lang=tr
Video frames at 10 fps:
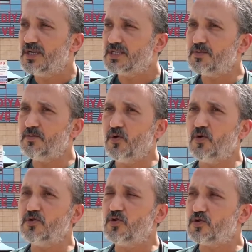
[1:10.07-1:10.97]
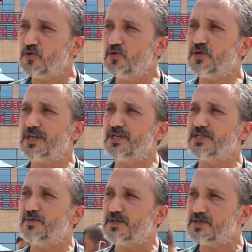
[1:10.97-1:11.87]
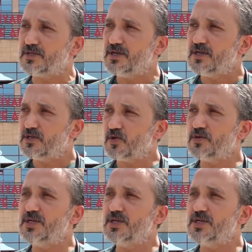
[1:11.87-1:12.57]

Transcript: Şimdi bu 14 günlük ya da işte bir son